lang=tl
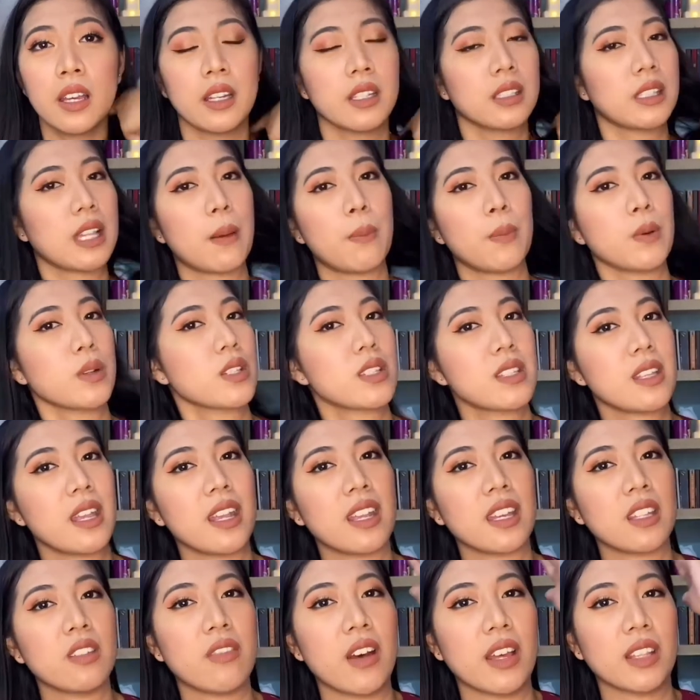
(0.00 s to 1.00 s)
Tapos, take
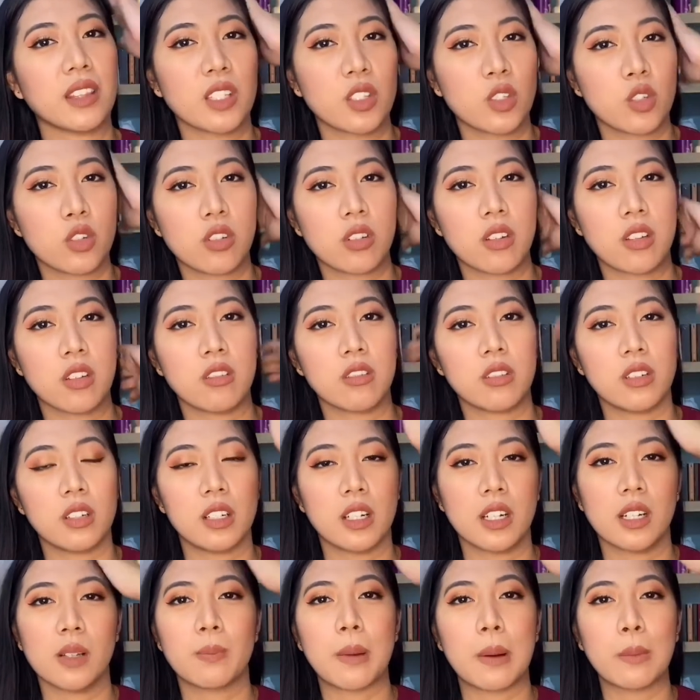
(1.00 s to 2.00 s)
advantage na yun,
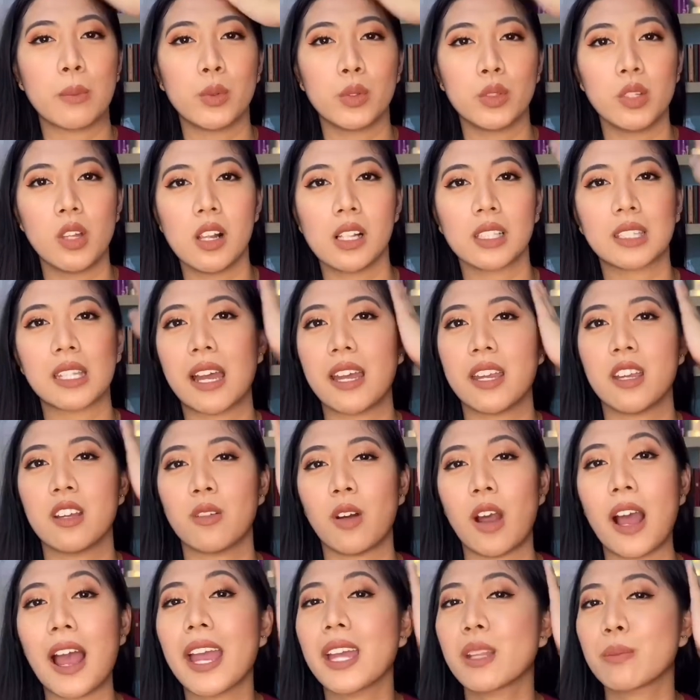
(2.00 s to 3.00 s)
girl. Pabudol tayo
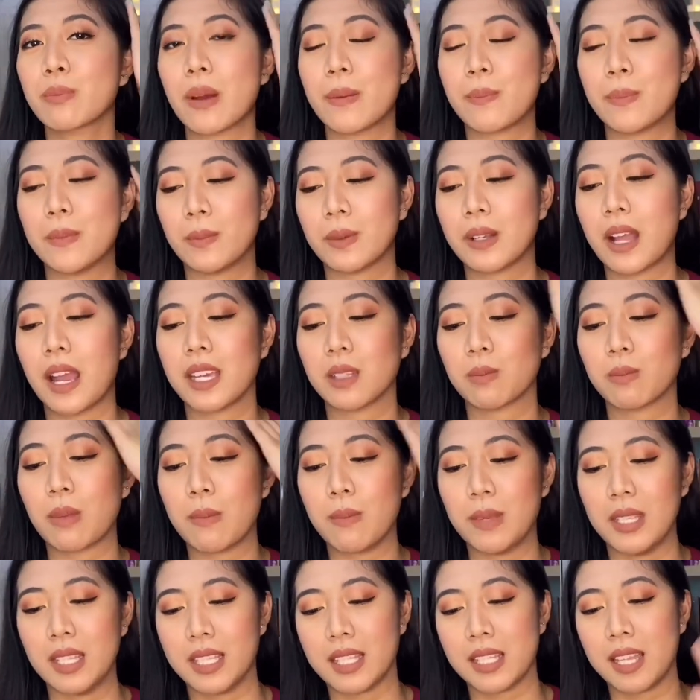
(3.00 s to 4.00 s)
kahit, pa, kahit
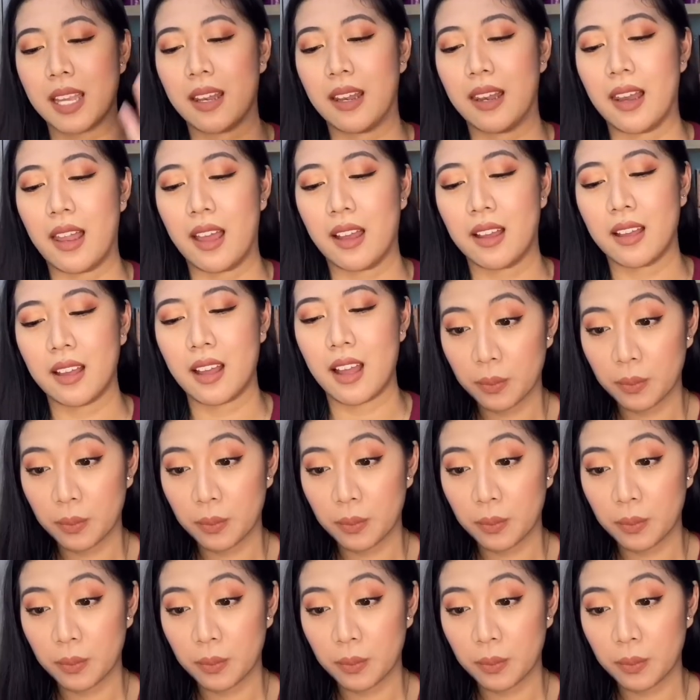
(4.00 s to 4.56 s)
paminsan lang.